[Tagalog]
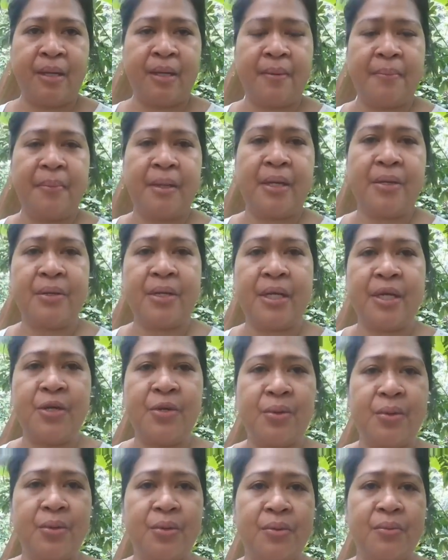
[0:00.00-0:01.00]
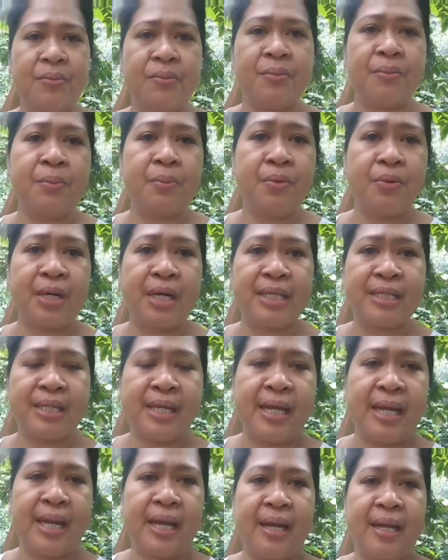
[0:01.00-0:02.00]
meron na yung bunga sa
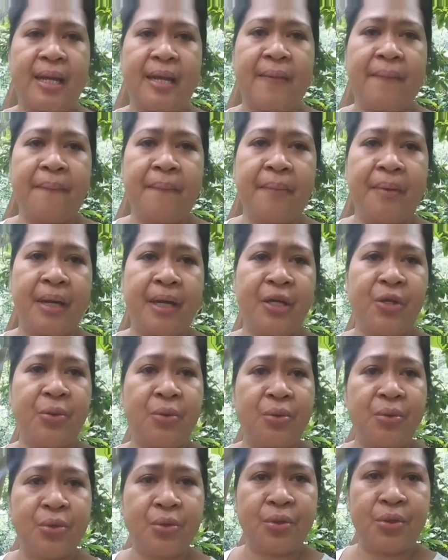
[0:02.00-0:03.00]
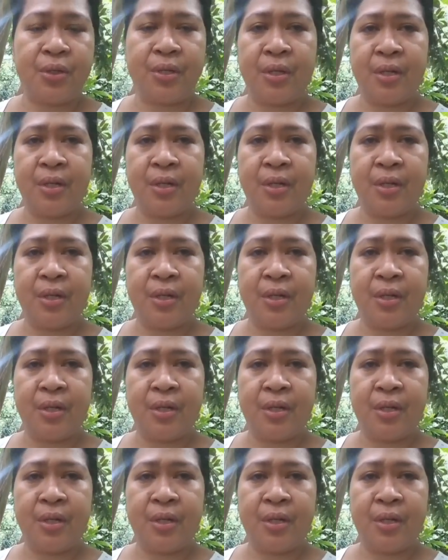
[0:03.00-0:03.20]
ilalim, yung unod.